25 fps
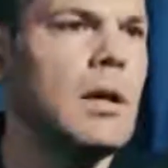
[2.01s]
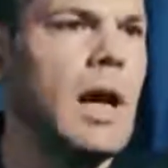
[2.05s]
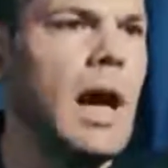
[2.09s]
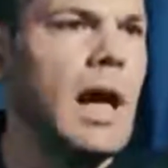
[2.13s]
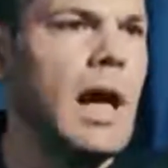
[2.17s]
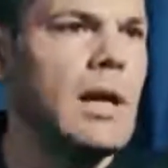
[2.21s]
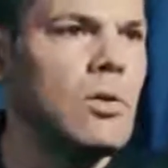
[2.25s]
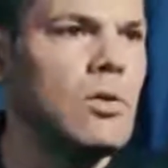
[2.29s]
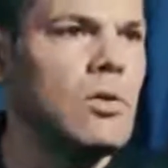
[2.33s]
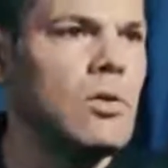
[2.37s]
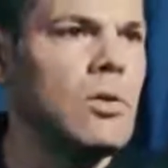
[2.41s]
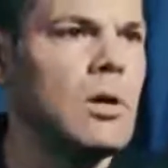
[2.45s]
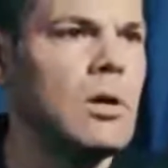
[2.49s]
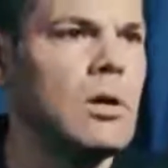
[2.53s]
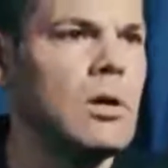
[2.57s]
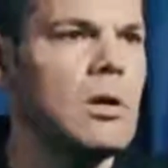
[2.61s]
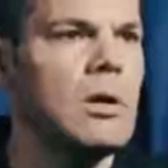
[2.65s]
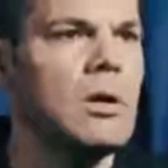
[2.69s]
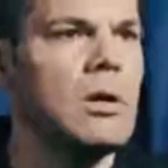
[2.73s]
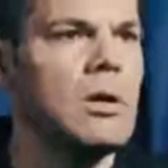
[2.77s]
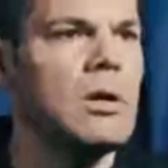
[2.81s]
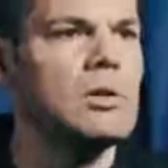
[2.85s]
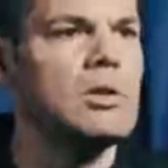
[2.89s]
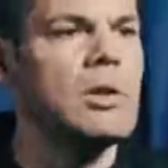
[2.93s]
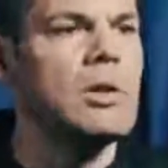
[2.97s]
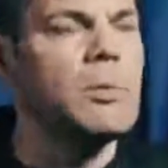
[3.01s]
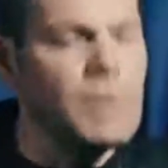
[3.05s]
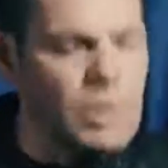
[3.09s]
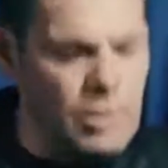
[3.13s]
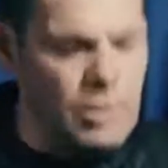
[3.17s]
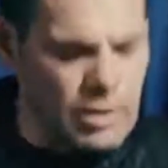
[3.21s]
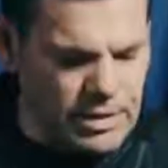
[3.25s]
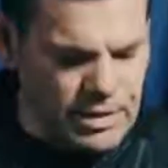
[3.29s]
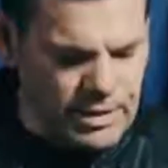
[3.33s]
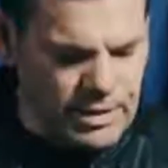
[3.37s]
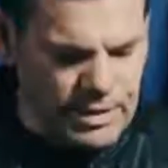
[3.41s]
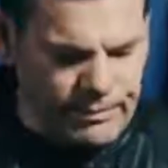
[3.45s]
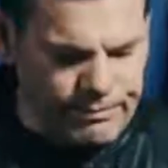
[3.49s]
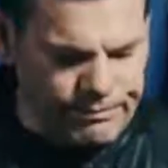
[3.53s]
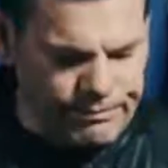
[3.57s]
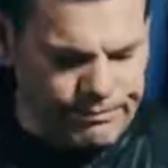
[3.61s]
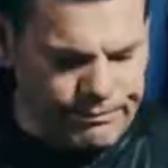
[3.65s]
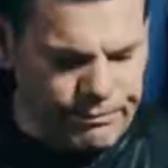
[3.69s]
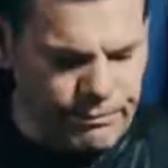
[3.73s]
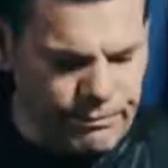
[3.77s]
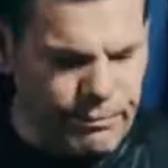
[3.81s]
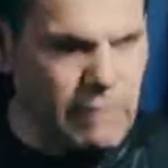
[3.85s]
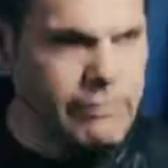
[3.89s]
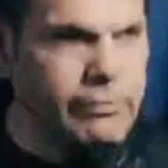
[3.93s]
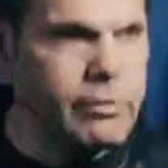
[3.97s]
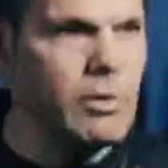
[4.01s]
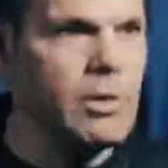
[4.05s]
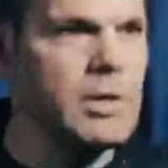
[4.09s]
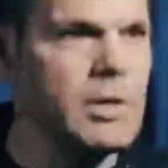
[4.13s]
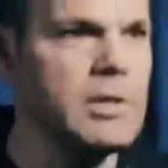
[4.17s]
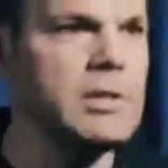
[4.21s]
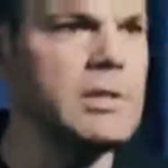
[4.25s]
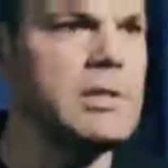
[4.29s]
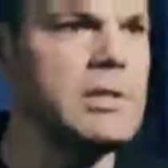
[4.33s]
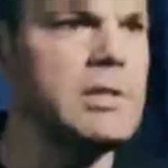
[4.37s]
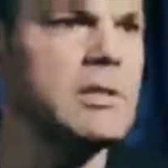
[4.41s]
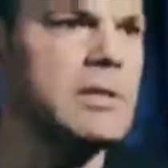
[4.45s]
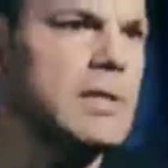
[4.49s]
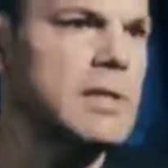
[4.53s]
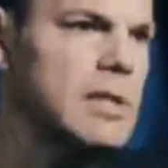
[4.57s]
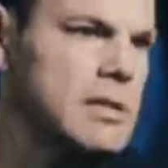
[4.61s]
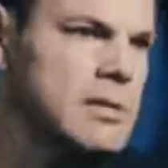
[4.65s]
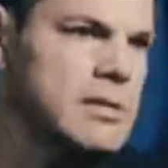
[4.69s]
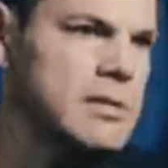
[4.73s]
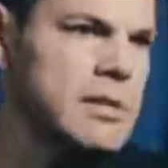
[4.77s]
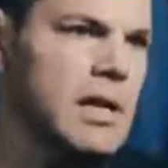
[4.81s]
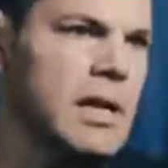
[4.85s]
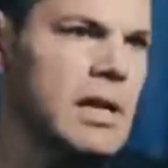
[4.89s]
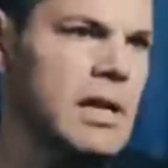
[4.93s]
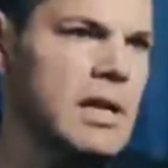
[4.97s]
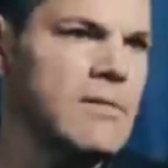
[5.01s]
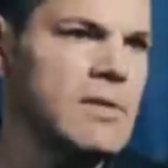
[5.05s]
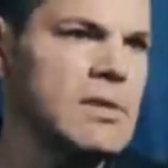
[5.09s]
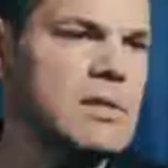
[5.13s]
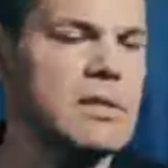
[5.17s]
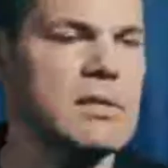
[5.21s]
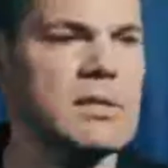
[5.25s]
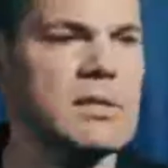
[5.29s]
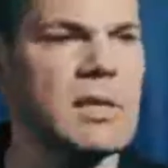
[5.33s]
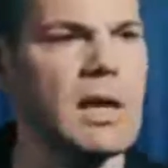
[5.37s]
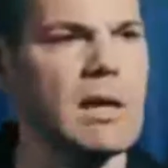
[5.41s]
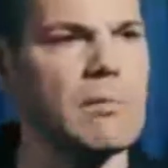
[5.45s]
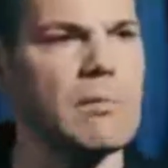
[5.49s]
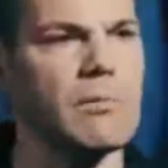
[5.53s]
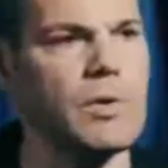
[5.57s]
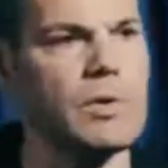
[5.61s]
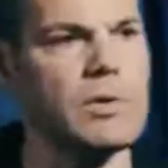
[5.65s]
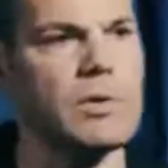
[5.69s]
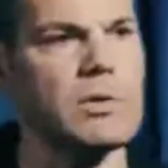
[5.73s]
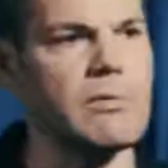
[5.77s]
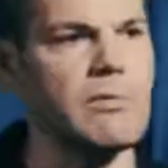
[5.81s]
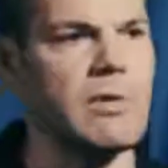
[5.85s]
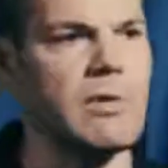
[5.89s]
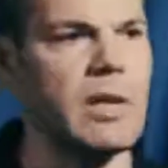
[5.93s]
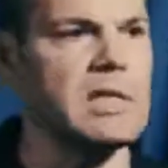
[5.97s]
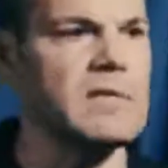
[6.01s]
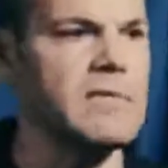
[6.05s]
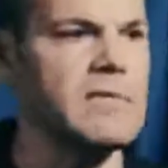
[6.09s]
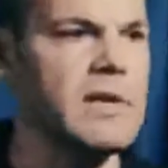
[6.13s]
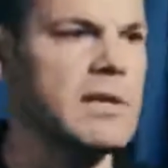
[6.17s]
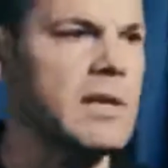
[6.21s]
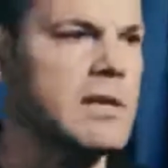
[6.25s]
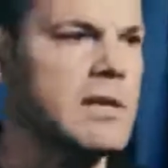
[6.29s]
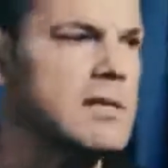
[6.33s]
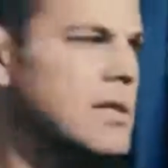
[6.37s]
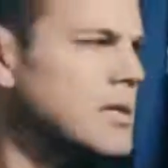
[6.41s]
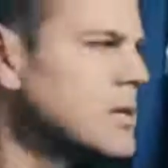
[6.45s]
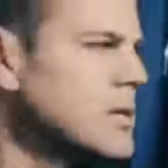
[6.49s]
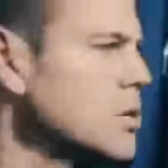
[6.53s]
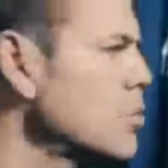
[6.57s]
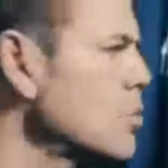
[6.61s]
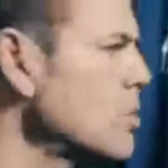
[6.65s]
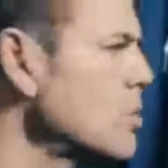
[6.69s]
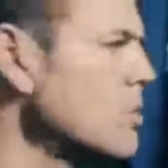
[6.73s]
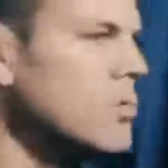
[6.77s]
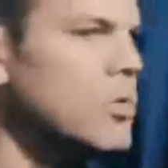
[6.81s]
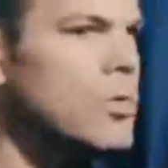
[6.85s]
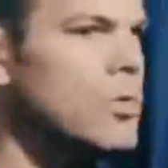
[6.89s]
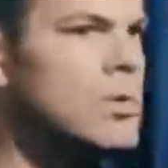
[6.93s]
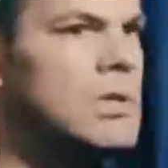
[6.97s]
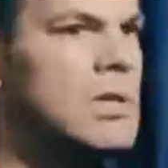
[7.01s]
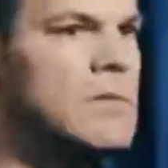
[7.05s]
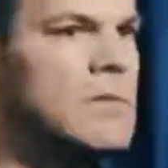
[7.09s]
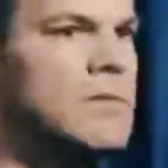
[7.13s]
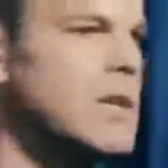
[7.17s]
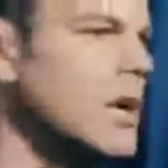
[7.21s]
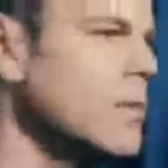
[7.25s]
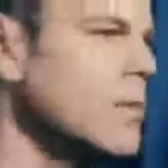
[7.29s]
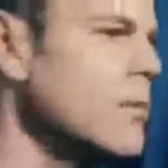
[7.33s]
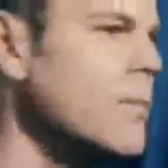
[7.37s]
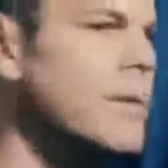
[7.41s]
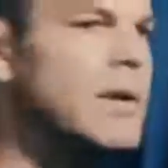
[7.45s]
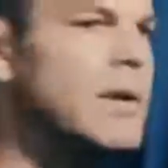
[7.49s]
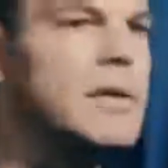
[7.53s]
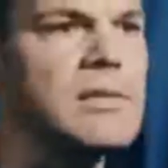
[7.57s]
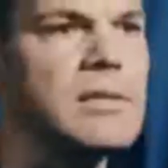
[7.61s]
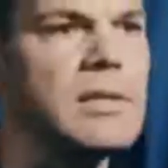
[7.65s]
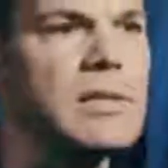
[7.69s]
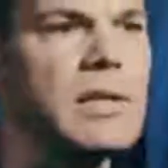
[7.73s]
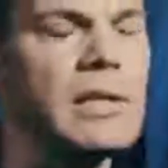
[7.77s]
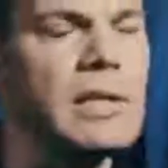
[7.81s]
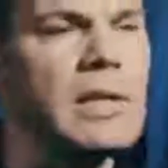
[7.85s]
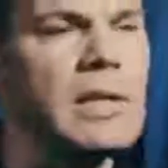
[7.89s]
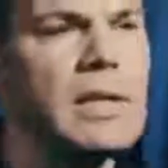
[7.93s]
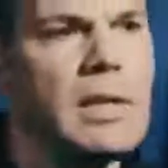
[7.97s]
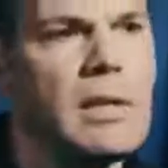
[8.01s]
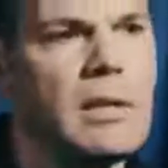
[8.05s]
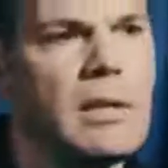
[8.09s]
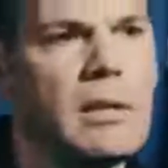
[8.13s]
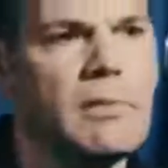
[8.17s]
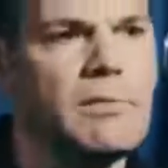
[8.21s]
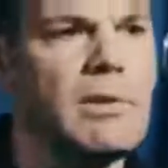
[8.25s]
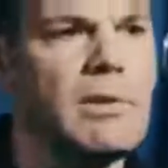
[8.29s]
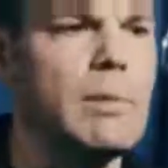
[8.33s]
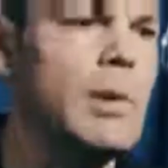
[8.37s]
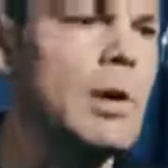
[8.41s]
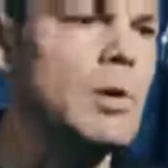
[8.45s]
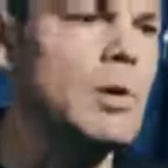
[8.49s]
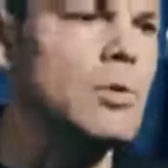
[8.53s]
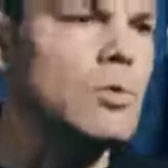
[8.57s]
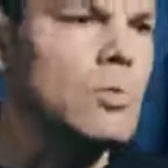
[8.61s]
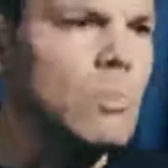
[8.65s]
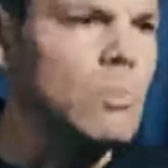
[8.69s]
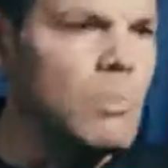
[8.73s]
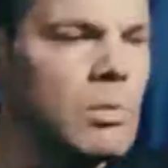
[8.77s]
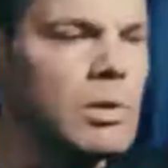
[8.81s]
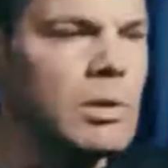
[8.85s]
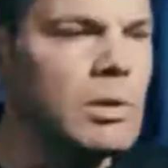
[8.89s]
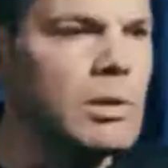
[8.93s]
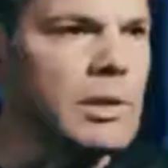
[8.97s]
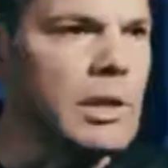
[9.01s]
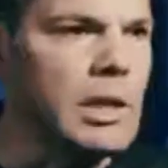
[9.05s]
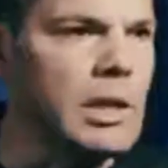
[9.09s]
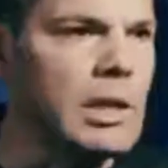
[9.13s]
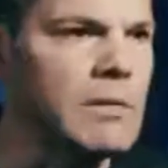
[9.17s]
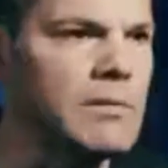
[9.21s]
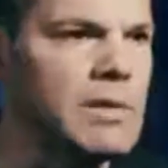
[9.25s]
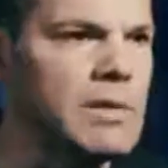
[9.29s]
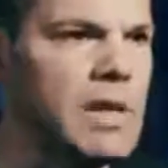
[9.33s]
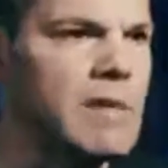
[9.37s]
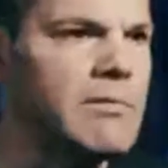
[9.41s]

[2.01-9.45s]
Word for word: Hallo Community. Bevor ich hier das sage, was ich sagen möchte, vielleicht zwei, drei Sätze zu dem Look, den wir hier im Moment sehen. Wir bauen um. Ja?